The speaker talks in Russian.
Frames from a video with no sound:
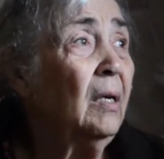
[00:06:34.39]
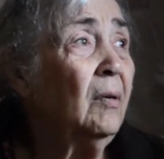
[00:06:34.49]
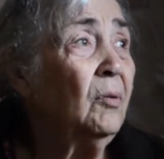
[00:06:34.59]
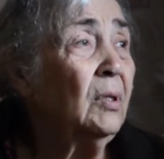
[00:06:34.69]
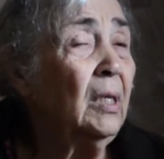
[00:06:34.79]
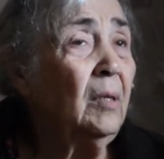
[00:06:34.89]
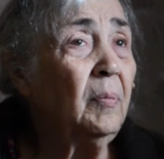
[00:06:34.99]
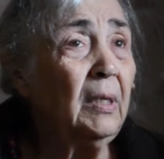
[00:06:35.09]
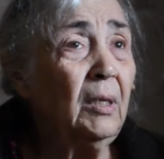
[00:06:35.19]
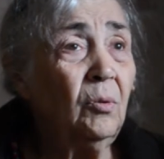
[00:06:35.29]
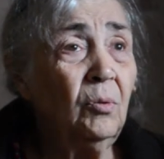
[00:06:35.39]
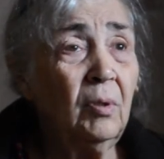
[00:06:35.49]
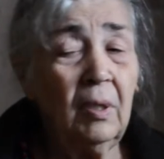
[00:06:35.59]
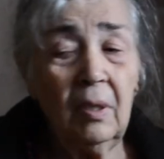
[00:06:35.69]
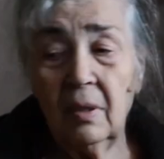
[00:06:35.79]
Вот, они подойдут
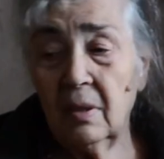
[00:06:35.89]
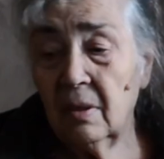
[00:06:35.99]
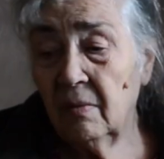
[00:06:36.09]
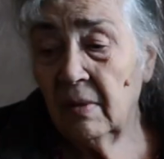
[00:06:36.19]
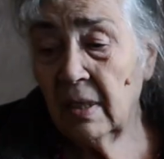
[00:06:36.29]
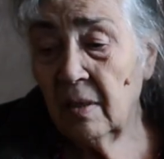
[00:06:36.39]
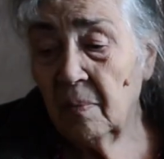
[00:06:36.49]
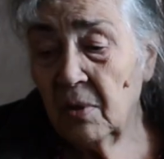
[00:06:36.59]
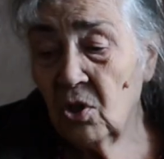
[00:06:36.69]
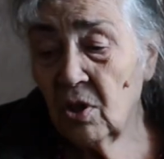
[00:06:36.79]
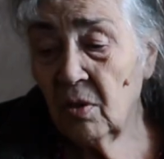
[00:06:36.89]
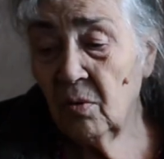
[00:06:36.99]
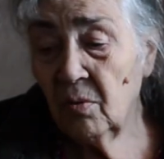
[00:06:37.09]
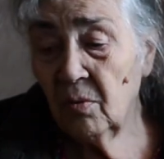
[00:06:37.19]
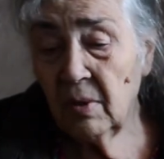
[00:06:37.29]
и два
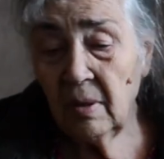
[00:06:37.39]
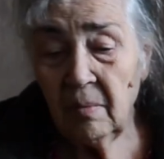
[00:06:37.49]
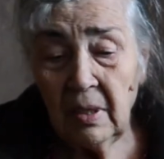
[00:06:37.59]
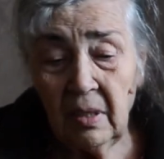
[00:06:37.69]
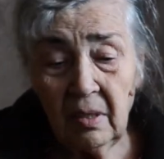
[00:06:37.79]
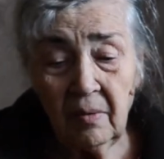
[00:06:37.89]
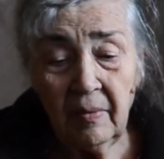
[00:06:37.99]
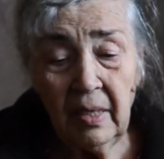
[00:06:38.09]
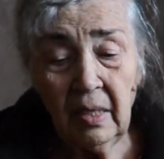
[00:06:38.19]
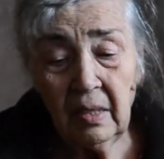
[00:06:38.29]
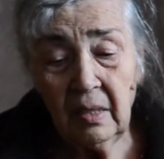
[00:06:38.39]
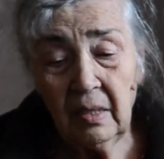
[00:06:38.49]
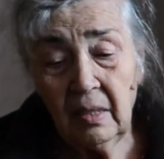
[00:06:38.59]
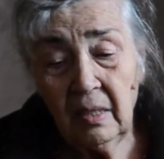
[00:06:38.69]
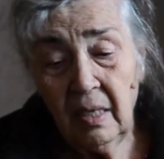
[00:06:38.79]
кирпичика, там они сварят
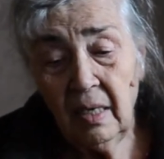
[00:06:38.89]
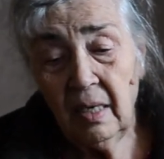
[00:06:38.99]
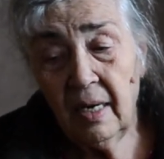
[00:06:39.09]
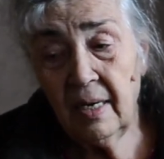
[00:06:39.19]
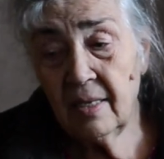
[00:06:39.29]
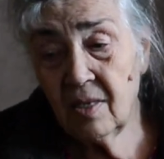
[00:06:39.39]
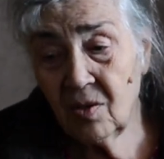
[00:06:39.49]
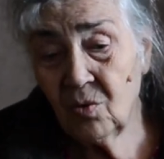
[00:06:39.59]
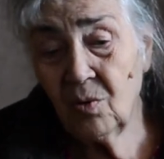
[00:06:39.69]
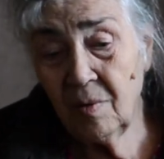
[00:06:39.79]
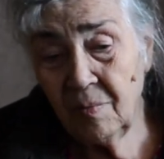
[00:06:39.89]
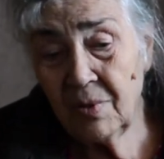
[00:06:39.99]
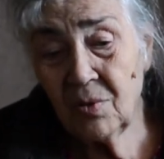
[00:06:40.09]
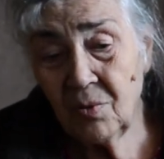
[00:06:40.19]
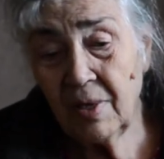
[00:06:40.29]
это, а соли,
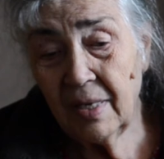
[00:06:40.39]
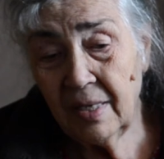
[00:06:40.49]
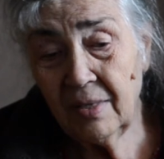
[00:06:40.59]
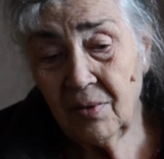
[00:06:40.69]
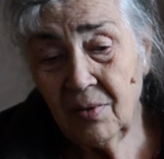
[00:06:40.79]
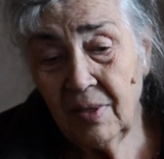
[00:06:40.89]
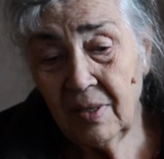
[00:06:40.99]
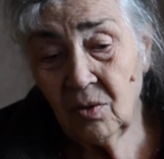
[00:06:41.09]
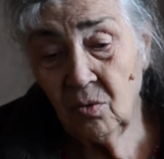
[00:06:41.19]
без соли, как ее есть?